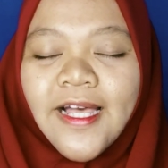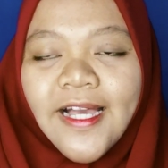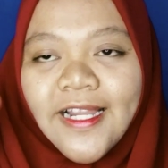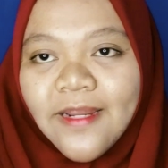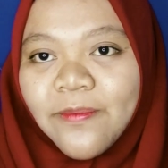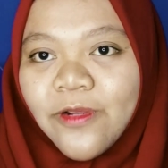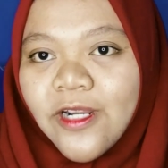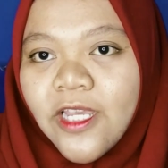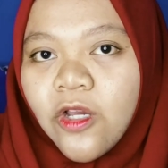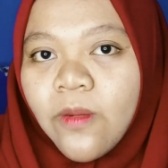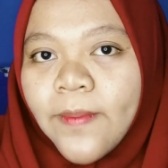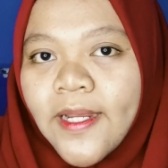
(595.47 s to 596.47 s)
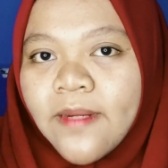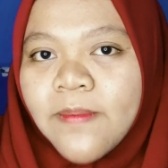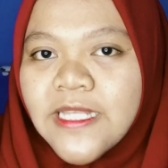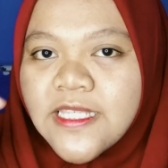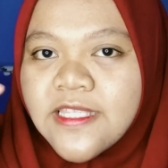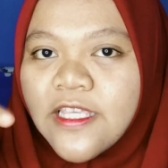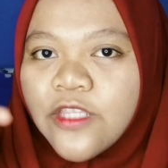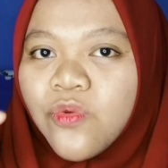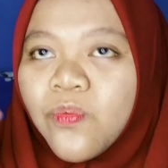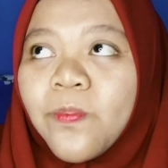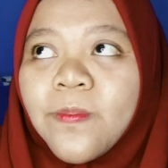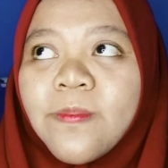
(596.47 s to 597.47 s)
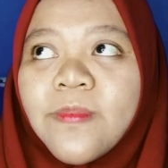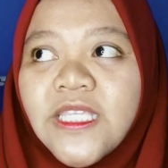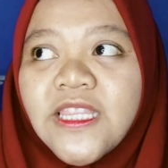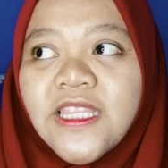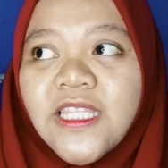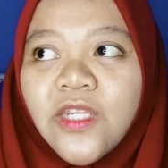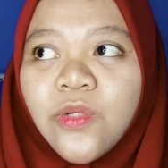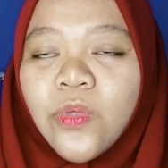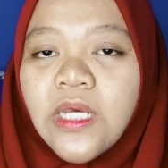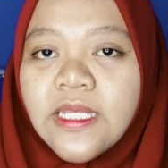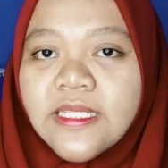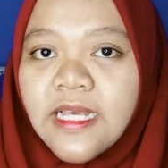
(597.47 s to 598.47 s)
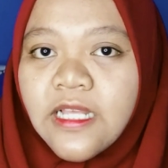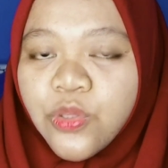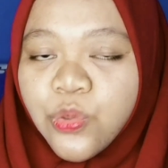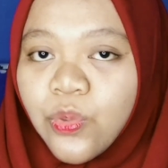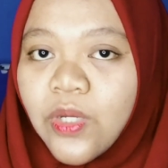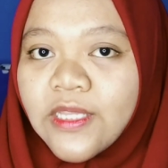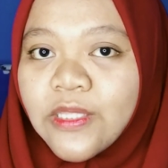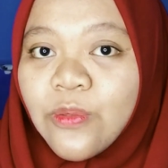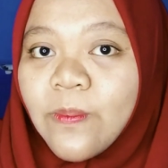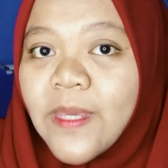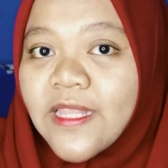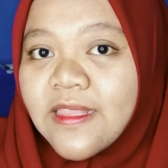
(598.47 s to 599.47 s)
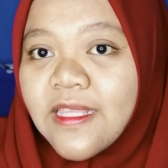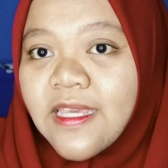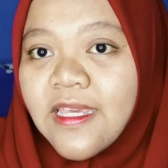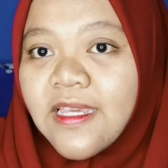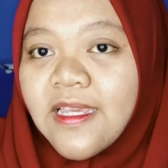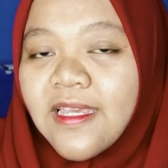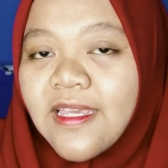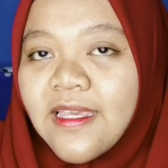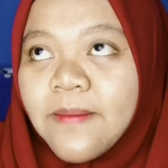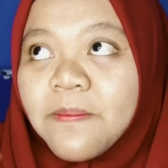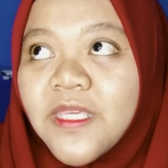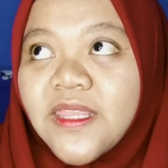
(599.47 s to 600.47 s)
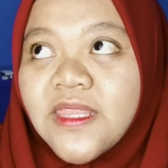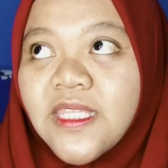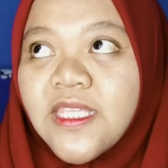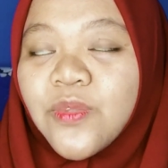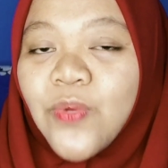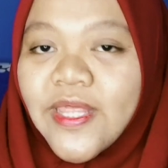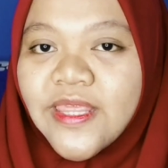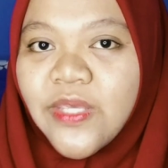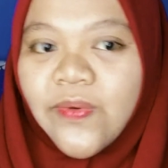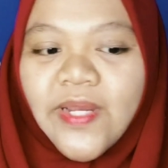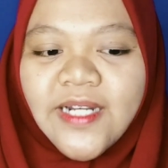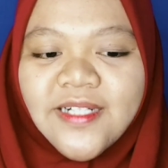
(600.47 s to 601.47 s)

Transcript: Kalian boleh komen bacanya itu BT21 atau BT BT21.